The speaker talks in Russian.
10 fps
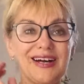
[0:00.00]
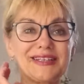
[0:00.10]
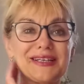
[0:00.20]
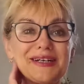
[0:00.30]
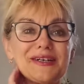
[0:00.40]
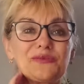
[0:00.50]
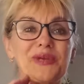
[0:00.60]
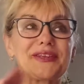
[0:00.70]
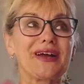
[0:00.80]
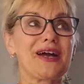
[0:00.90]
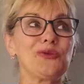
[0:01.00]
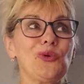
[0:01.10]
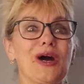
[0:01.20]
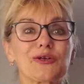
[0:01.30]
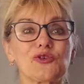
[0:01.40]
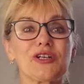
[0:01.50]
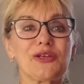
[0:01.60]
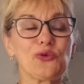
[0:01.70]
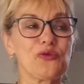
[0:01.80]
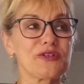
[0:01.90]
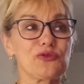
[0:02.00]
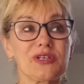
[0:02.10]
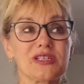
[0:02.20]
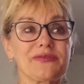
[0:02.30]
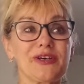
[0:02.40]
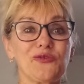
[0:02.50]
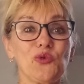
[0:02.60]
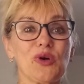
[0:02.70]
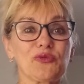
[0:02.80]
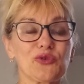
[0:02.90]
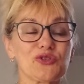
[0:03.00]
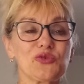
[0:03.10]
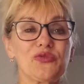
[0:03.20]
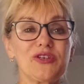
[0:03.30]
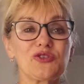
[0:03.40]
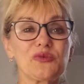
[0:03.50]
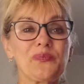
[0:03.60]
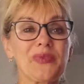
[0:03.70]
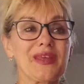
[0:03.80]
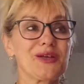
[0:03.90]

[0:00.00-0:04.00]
Это у меня такая, ну, хорошая новость. То есть я своих внуков тоже увижу.